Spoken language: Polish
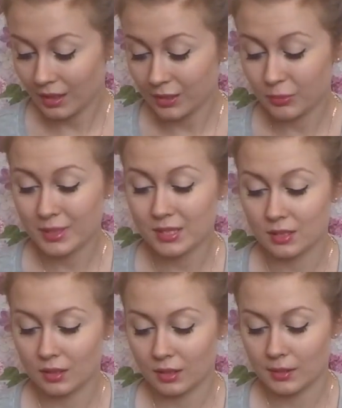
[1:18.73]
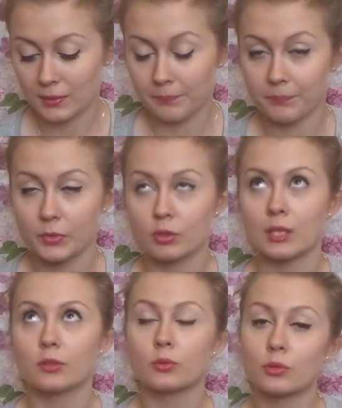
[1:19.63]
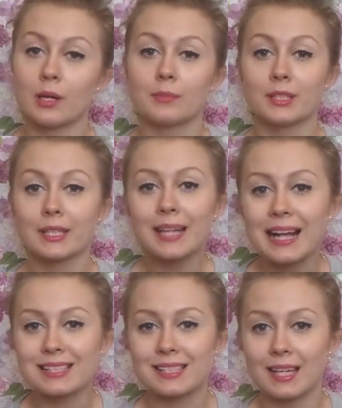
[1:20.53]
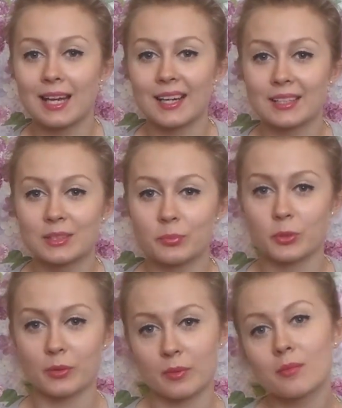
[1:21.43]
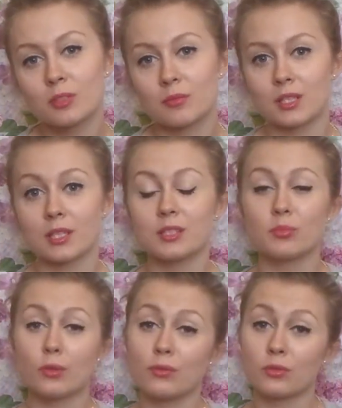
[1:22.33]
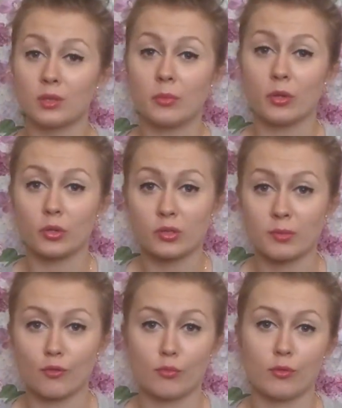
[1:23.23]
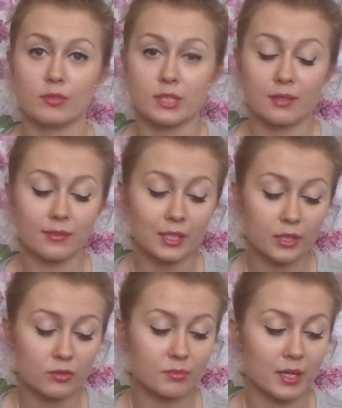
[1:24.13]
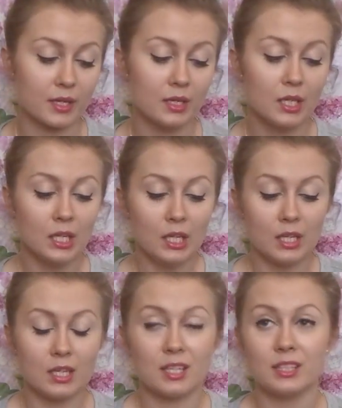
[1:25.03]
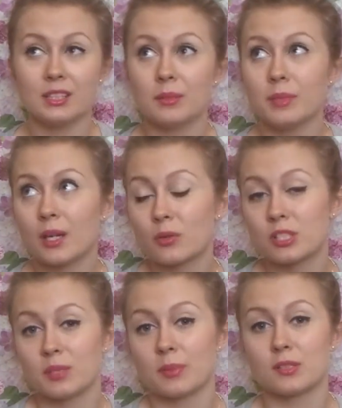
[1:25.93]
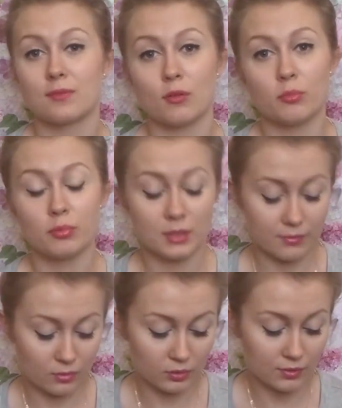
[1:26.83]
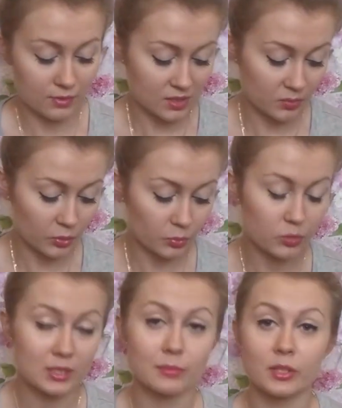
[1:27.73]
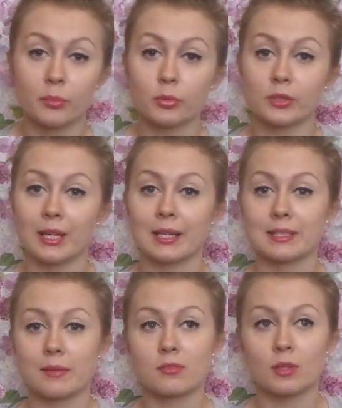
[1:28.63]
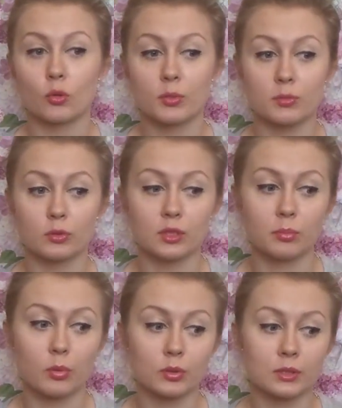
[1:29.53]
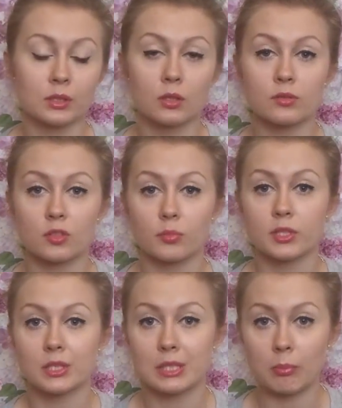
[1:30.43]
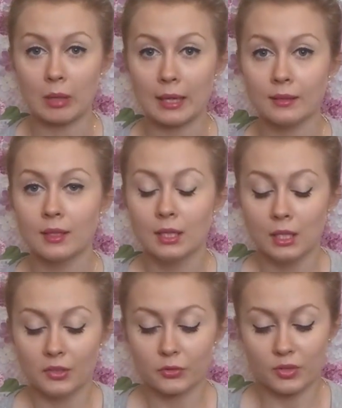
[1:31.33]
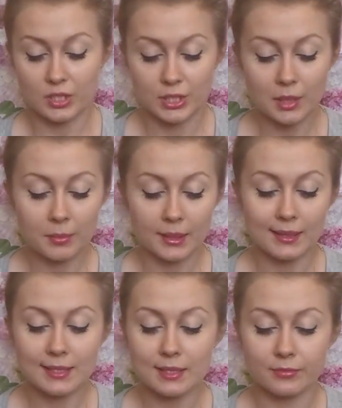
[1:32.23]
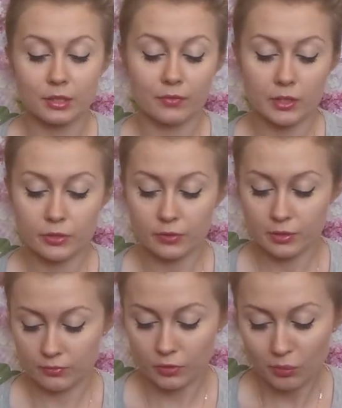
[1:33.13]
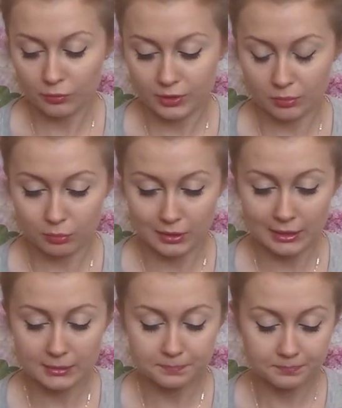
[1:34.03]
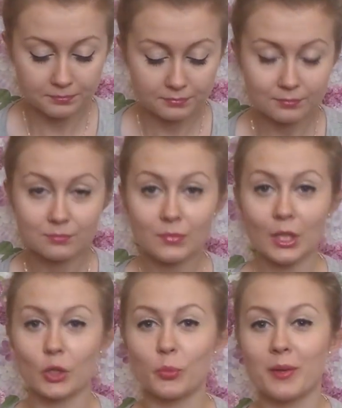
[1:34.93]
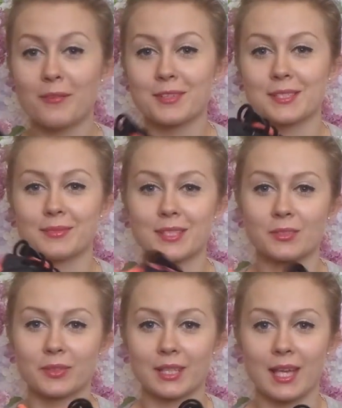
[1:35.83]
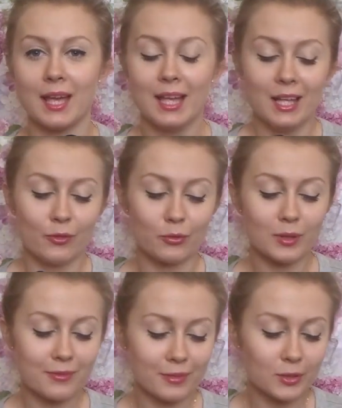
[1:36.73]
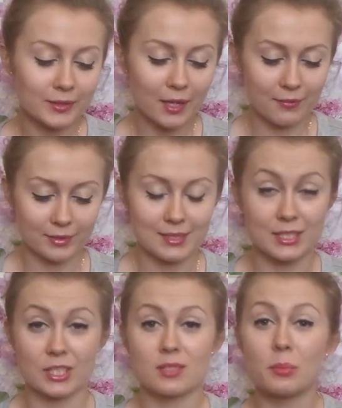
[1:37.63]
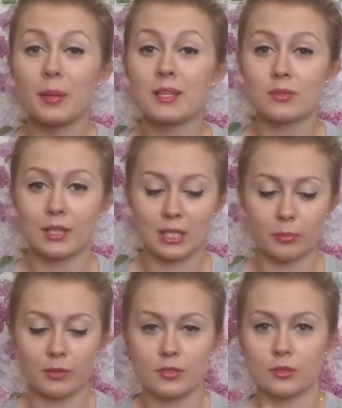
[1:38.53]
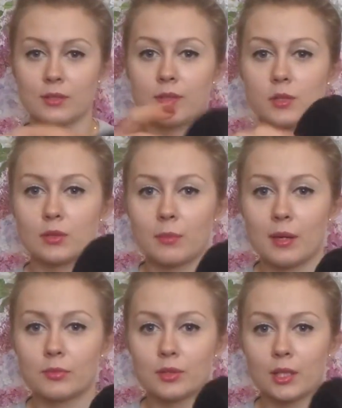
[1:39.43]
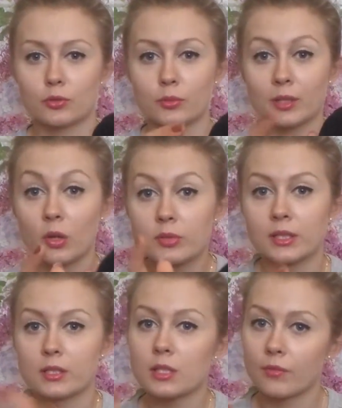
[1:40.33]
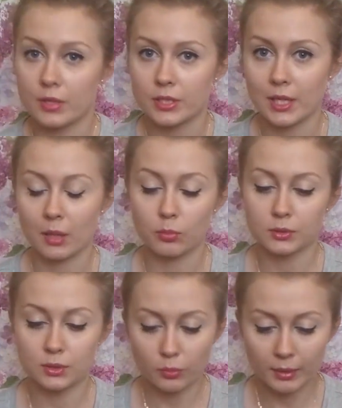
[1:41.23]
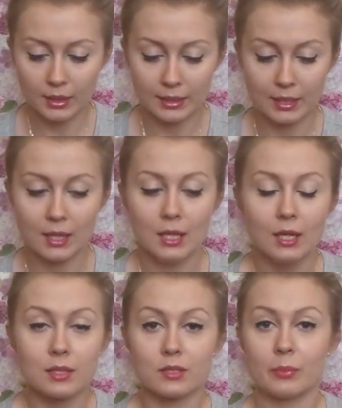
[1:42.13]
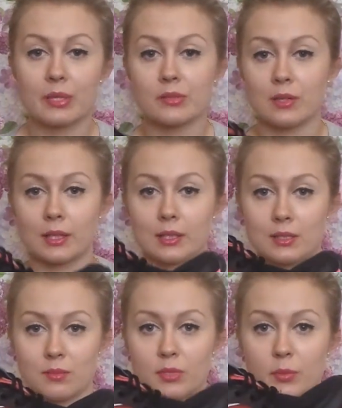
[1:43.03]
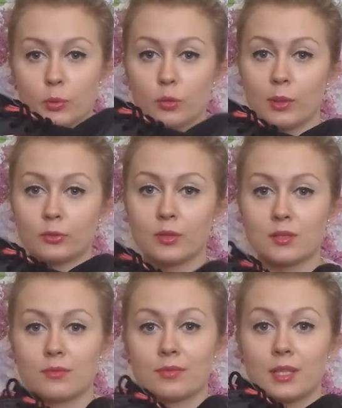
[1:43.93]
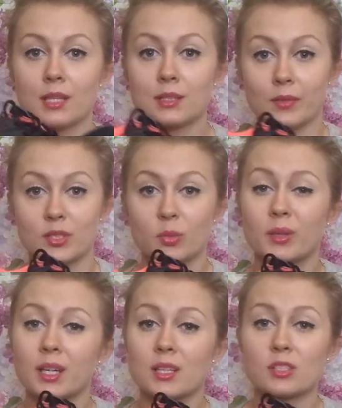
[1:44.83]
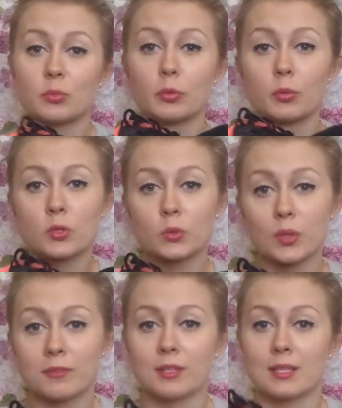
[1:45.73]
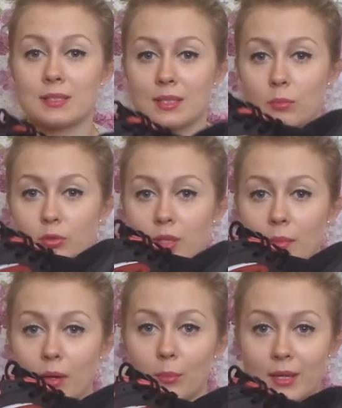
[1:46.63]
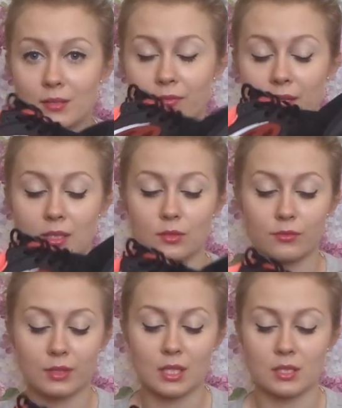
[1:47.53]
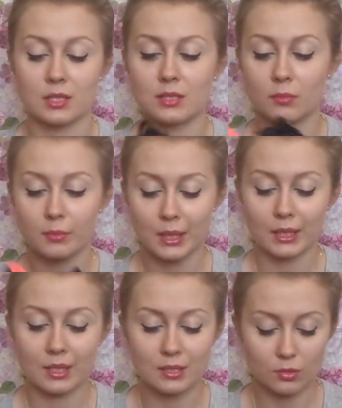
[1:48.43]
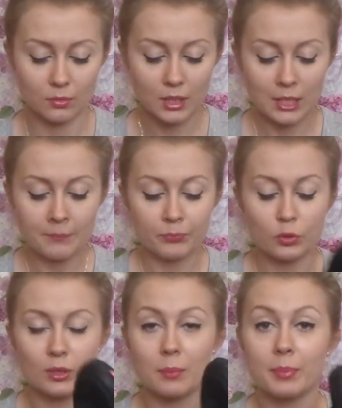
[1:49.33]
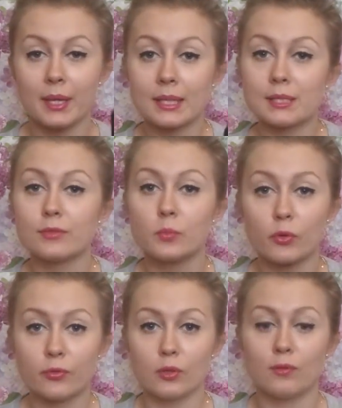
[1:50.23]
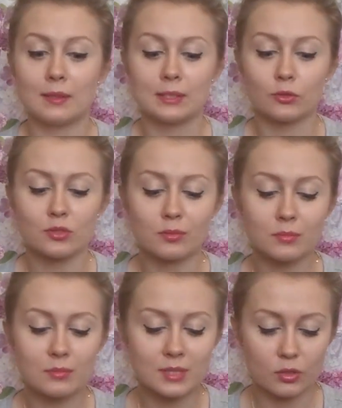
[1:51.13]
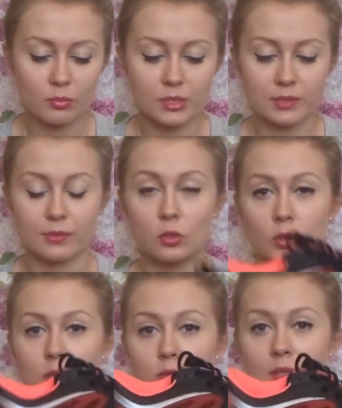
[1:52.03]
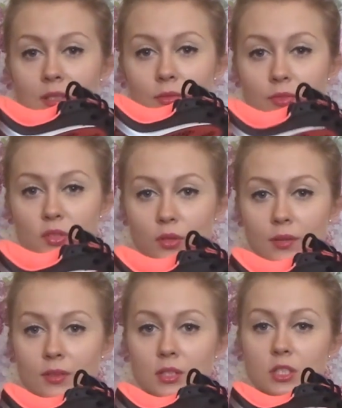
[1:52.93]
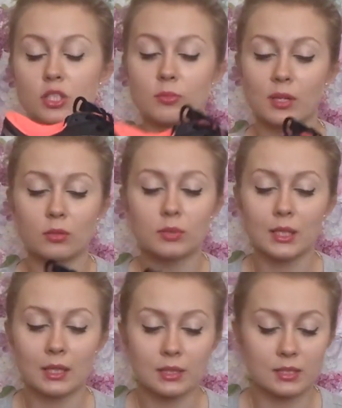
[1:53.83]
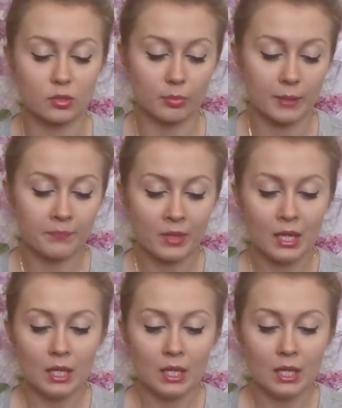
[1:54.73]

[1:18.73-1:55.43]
E, natomiast e, już na to dużo na nie kasę, ale gdy poszłam je przymierzać, nie było w ogóle moich rozmiarów, były wszystkie wielkie rozmiary. Yy, inne mi jakoś nie pasowały, były niewygodne, więc sobie odpuściłam te buty, ale chciałam sobie kupić buty, bo gdy tylko zrobi się cieplej, to zaczynam biegać, a w tej chwili ćwiczę w domu w tych butach. I kupiłam właśnie w Tesco takie, w ogóle wyglądają fantastycznie, są bardzo lekkie, ponieważ one, wiecie, tutaj mają to, tak, tą taką siateczkę właśnie jak buty do biegania. Są bardzo lekkie, co mi się podoba, tutaj są wygięte, więc do biegania są po prostu rewelacyjne, bo tutaj mają bardzo fajne to wygięcie, są miękkie, są tutaj pięknie wyprofilowane, no są zrobicie wygodne, tutaj są wysokie, więc trzymają idealnie stopę